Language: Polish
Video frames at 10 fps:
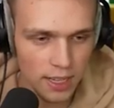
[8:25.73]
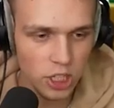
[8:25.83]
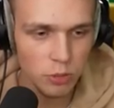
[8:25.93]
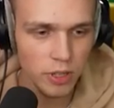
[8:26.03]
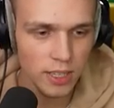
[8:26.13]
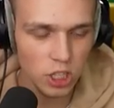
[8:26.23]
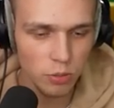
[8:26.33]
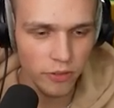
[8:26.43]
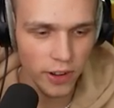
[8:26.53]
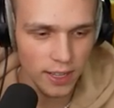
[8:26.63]
jesteśmy,
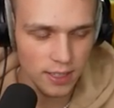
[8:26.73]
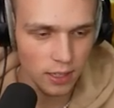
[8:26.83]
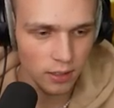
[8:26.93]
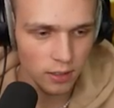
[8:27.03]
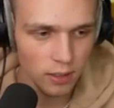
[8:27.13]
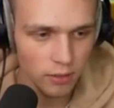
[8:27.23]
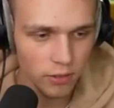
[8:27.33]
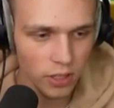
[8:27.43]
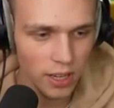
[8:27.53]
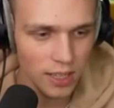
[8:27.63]
jesteśmy w ręce.
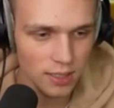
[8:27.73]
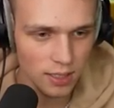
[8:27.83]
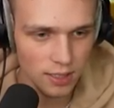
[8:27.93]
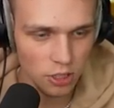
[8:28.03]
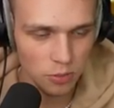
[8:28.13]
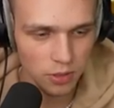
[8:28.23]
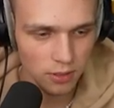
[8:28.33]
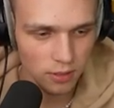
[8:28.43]
W i no ręce Paweł. jesteśmy.